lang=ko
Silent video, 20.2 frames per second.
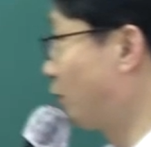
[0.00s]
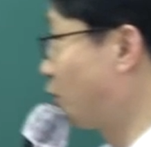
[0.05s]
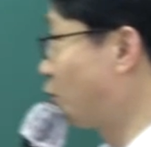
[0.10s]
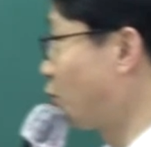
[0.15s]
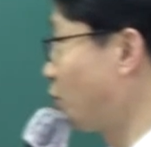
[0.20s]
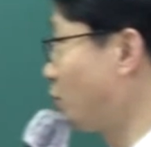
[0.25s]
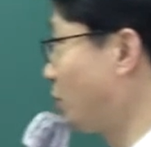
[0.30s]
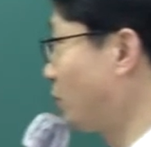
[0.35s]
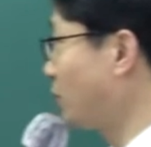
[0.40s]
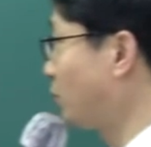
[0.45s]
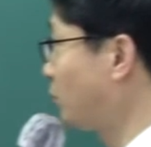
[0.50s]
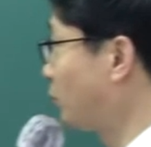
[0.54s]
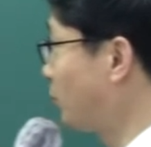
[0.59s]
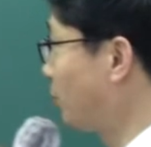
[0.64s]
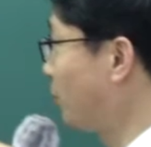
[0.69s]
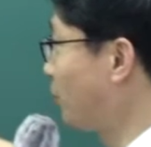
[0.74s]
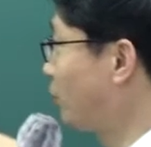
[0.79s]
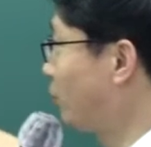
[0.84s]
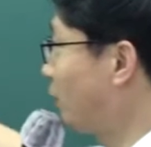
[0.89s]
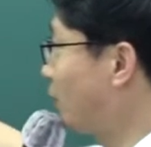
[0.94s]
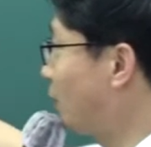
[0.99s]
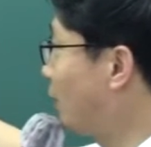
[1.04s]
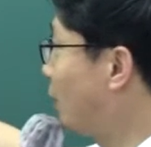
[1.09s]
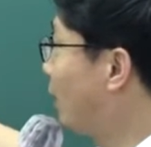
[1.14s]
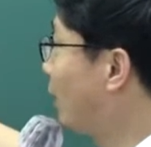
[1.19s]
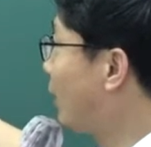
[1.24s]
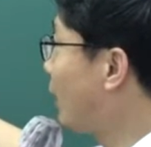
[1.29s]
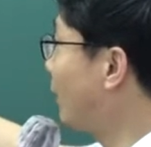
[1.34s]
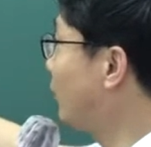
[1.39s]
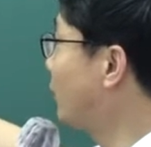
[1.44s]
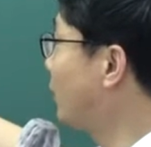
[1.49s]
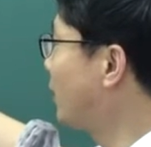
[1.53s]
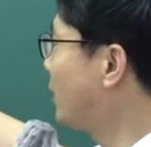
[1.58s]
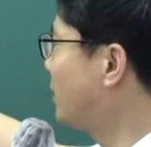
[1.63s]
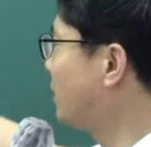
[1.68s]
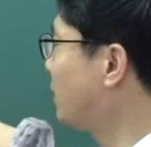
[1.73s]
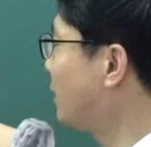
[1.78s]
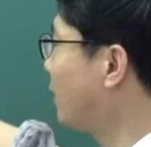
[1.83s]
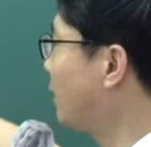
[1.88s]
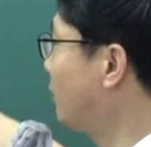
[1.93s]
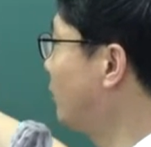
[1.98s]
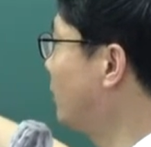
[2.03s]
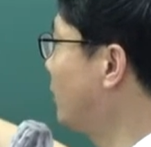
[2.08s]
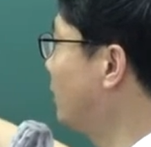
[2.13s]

기초교과정부터 배운 게. 갑이라는 사람이